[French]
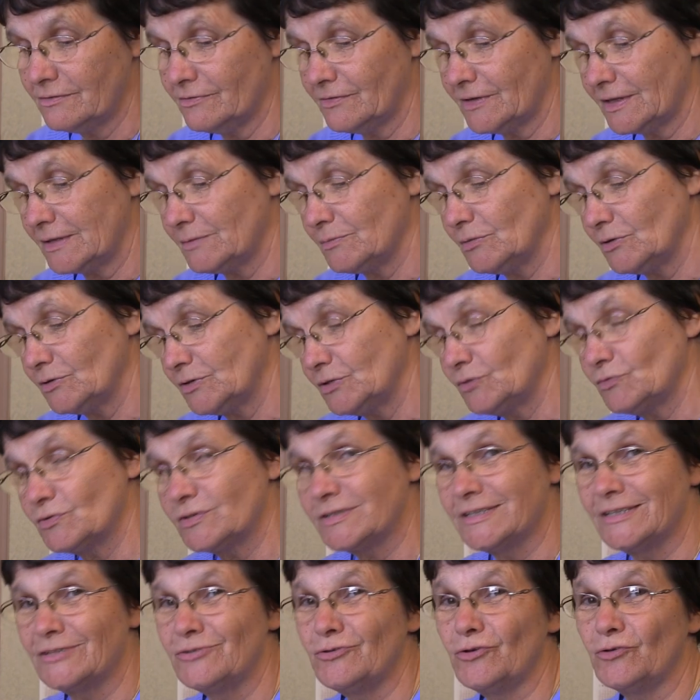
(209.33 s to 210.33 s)
va demander au
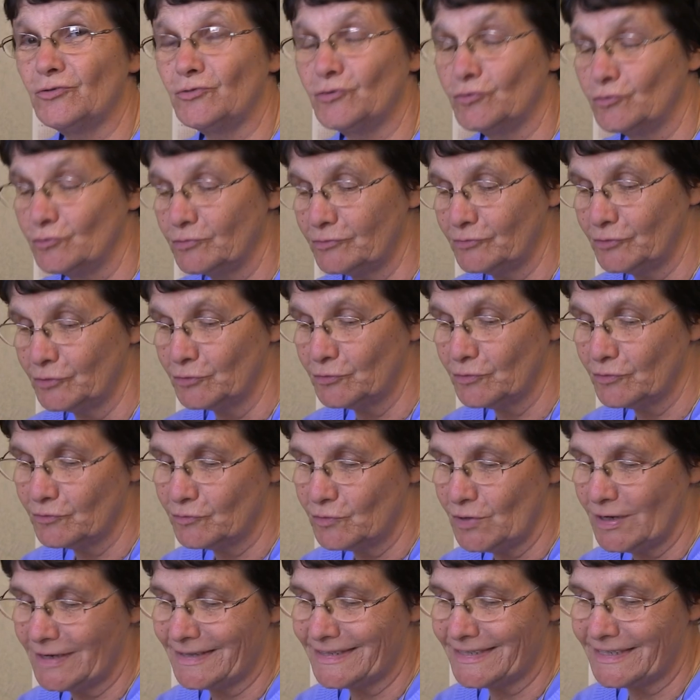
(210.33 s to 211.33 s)
Seigneur de nouveau de
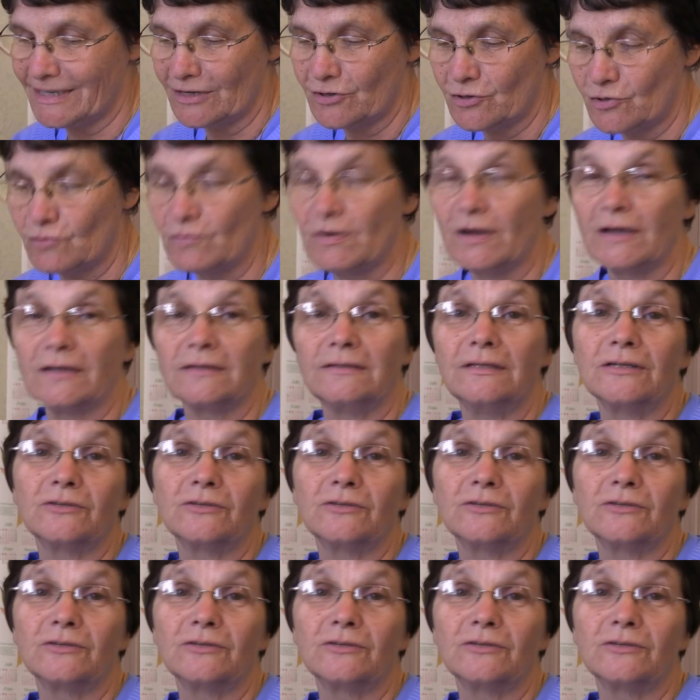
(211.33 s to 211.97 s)
voir sa gloire.